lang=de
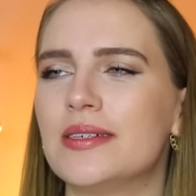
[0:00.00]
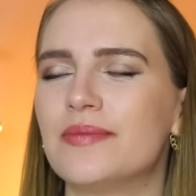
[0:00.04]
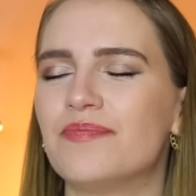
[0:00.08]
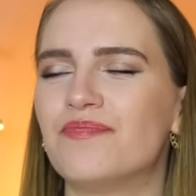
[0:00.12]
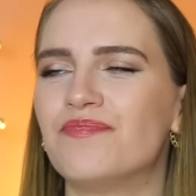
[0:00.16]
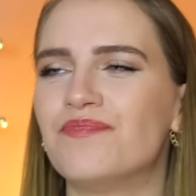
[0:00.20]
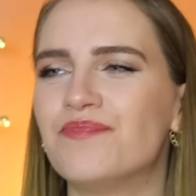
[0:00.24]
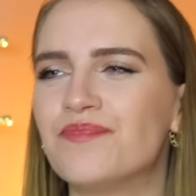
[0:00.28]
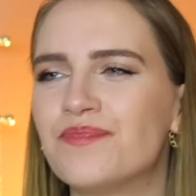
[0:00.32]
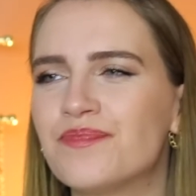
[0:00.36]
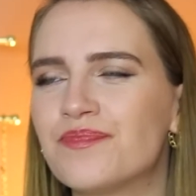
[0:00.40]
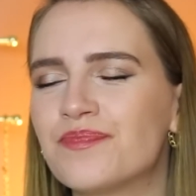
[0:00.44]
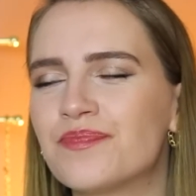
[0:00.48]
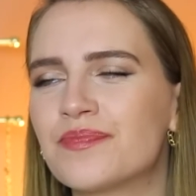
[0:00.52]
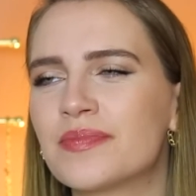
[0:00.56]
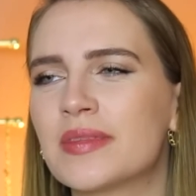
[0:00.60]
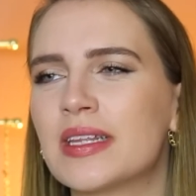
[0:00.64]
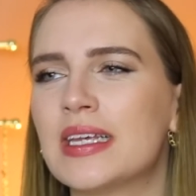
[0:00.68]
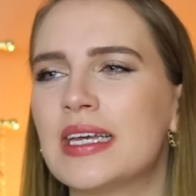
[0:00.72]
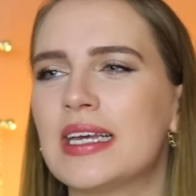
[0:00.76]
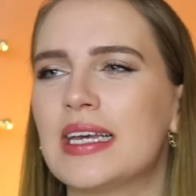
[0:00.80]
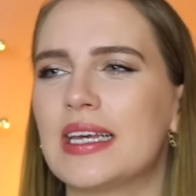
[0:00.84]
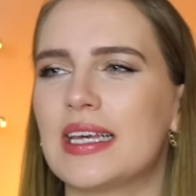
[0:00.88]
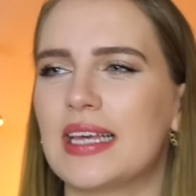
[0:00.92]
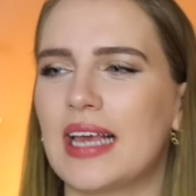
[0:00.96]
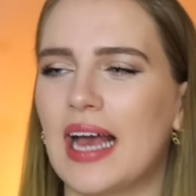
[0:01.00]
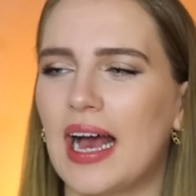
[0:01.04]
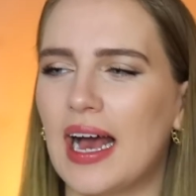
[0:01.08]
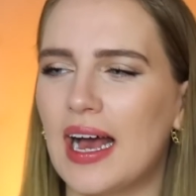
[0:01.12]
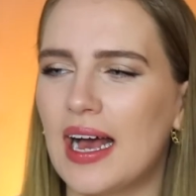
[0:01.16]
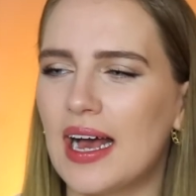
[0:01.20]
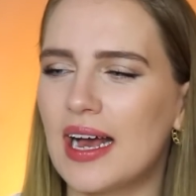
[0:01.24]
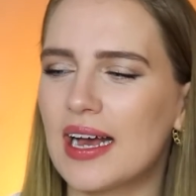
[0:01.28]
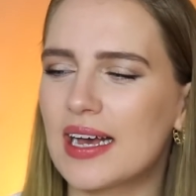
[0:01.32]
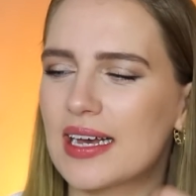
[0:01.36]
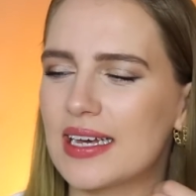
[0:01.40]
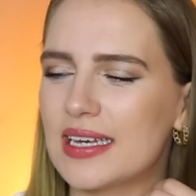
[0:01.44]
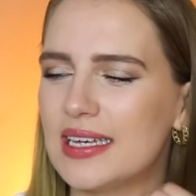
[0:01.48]
hm,
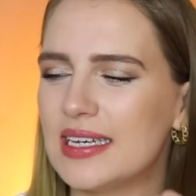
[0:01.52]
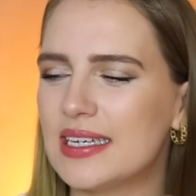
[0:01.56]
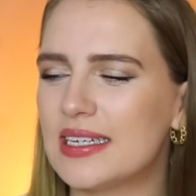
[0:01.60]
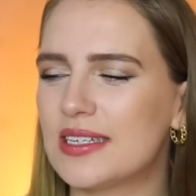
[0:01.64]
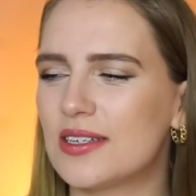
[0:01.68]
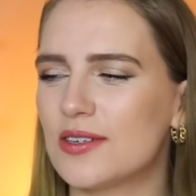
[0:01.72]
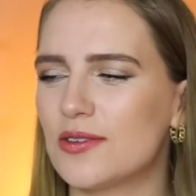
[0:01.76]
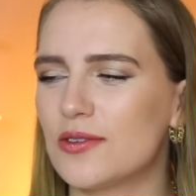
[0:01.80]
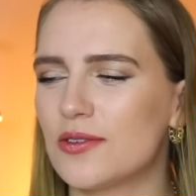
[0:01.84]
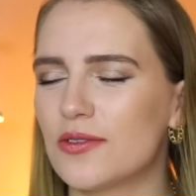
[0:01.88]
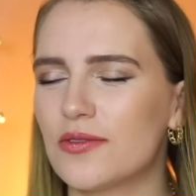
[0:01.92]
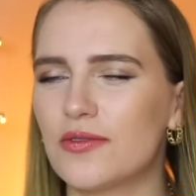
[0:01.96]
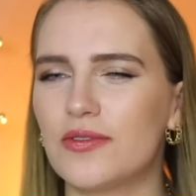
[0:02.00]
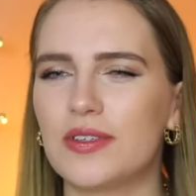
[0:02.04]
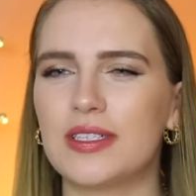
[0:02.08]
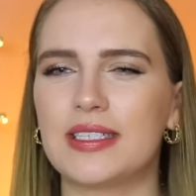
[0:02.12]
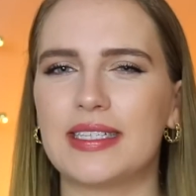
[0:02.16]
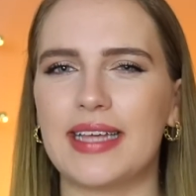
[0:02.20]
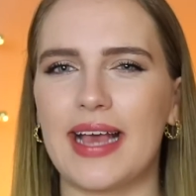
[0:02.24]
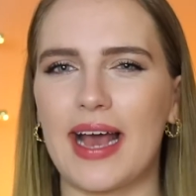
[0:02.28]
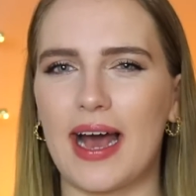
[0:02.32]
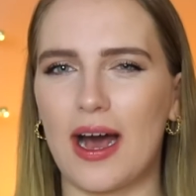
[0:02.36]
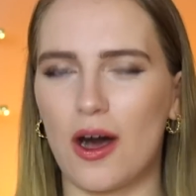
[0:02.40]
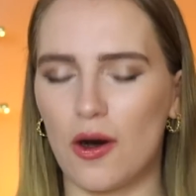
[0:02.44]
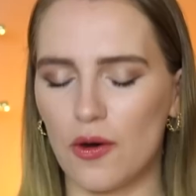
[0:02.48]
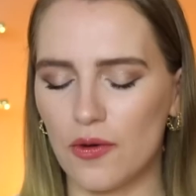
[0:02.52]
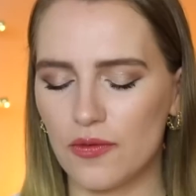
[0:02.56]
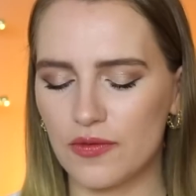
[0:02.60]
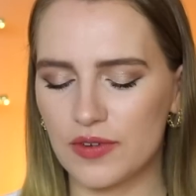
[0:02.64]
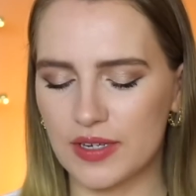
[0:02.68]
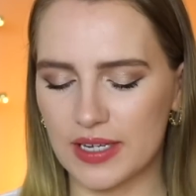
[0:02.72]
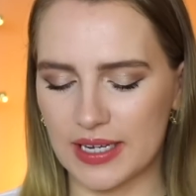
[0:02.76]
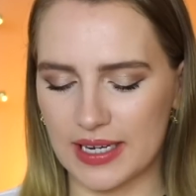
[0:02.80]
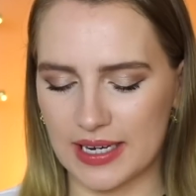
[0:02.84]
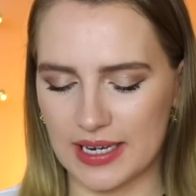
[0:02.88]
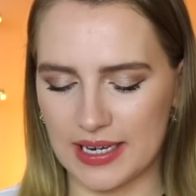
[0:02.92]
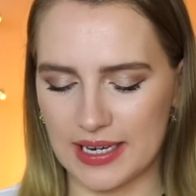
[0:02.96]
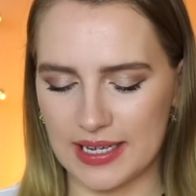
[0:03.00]
ja, riecht irgendwie sehr
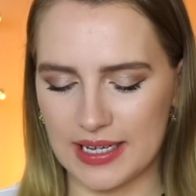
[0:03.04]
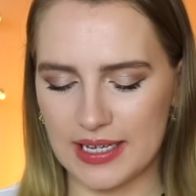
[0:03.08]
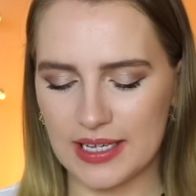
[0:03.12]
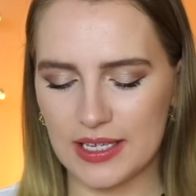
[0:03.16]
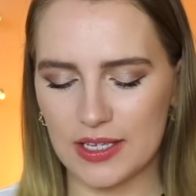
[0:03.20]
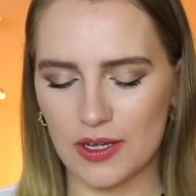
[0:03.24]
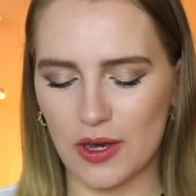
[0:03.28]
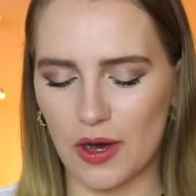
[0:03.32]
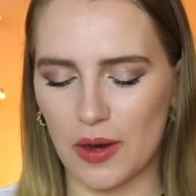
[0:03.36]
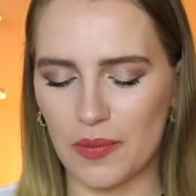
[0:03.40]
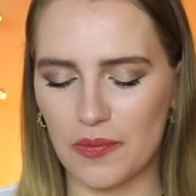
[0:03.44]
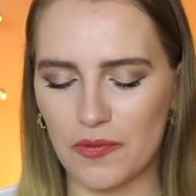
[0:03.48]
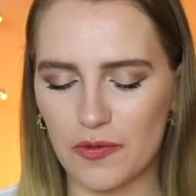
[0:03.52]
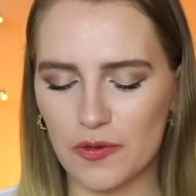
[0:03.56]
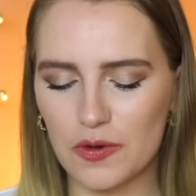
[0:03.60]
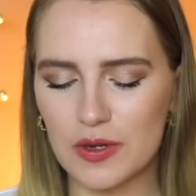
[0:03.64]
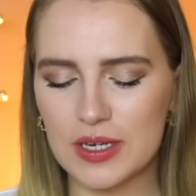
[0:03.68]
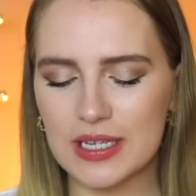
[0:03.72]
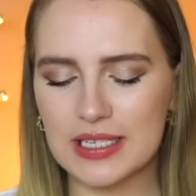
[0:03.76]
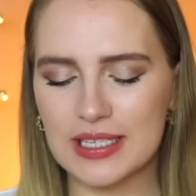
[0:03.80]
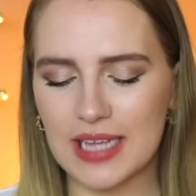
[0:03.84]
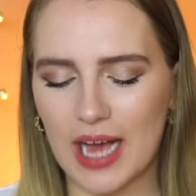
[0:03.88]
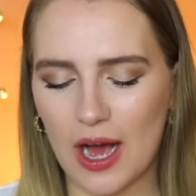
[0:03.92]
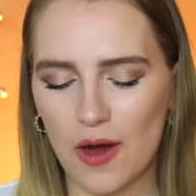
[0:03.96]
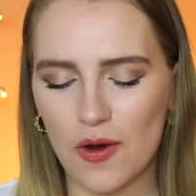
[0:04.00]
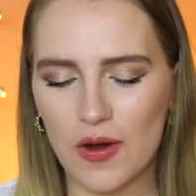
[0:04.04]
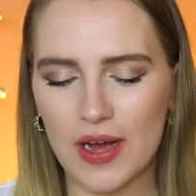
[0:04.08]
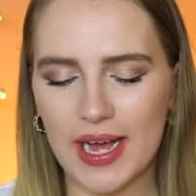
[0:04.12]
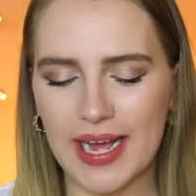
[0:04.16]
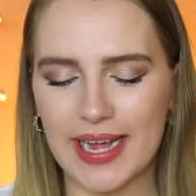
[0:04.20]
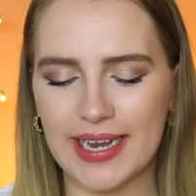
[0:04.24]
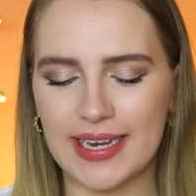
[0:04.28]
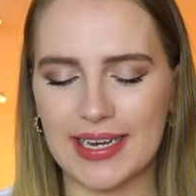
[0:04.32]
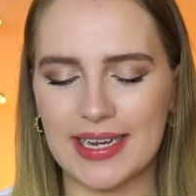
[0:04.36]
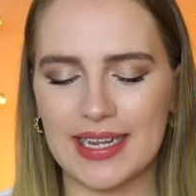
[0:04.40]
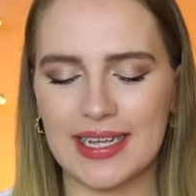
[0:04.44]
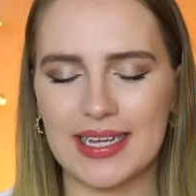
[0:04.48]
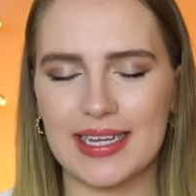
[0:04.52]
aufdringlich, obwohl es auch ein